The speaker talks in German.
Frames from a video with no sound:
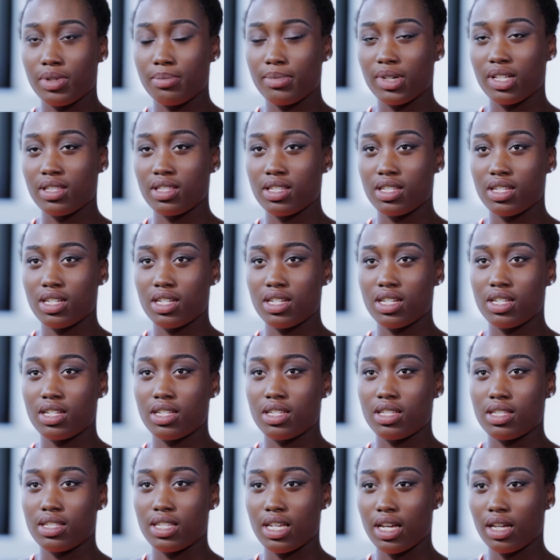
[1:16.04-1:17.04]
wie man
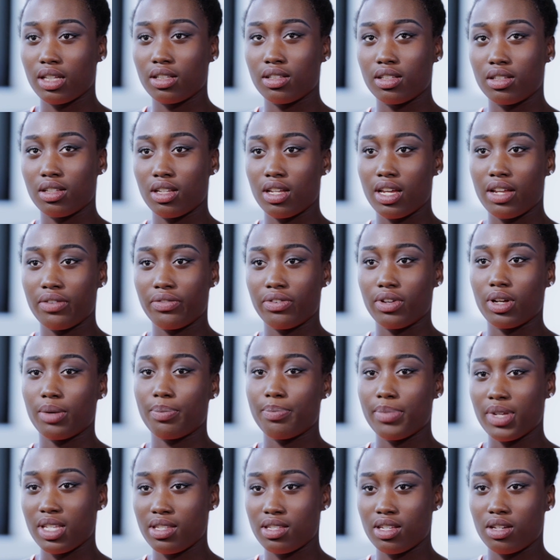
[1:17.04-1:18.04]
sich Sachen einfach
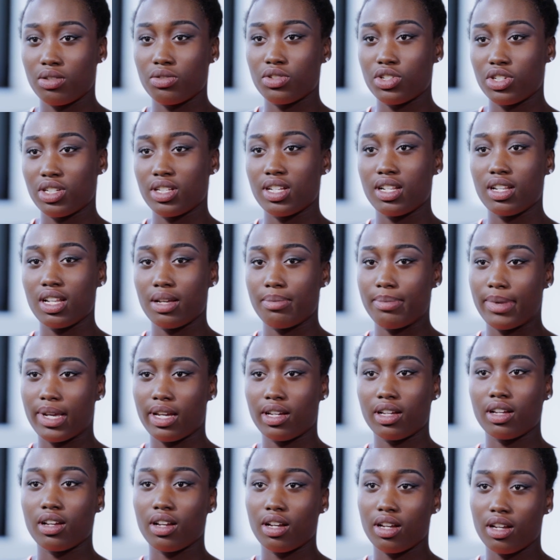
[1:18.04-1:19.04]
besser und schneller
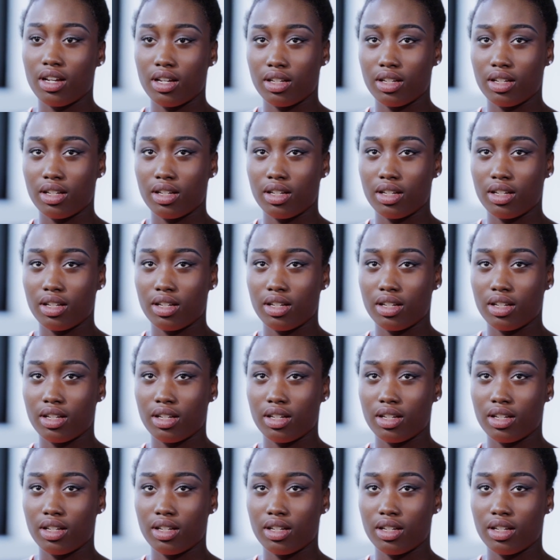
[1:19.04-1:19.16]
merken